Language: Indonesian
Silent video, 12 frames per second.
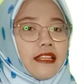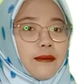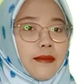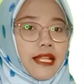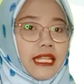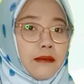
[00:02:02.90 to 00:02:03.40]

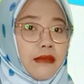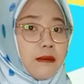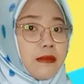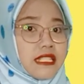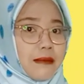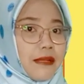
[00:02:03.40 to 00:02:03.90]
teman-teman
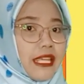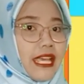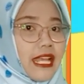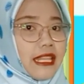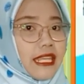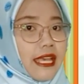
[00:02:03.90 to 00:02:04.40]
bisa
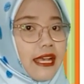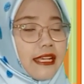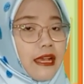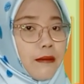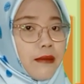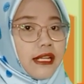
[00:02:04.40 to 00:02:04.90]
melihat ya
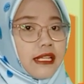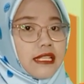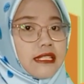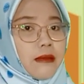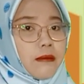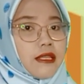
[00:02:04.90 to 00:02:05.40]
gambar
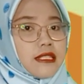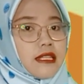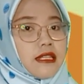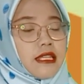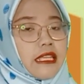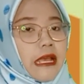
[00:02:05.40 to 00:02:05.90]
di samping
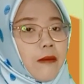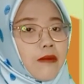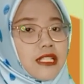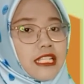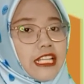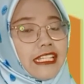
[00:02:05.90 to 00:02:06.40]
sini yang
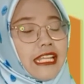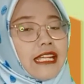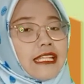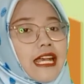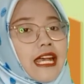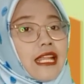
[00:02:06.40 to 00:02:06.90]

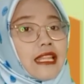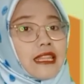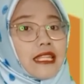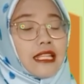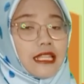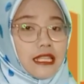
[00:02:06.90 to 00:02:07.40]
menceritakan
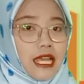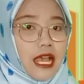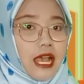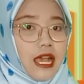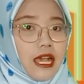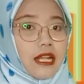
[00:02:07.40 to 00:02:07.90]

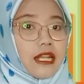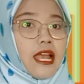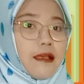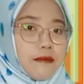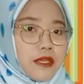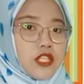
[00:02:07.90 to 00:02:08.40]
tentang
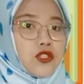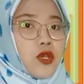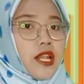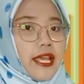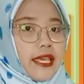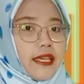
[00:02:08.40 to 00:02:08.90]
Nabi
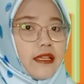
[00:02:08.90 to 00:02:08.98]
Soleh.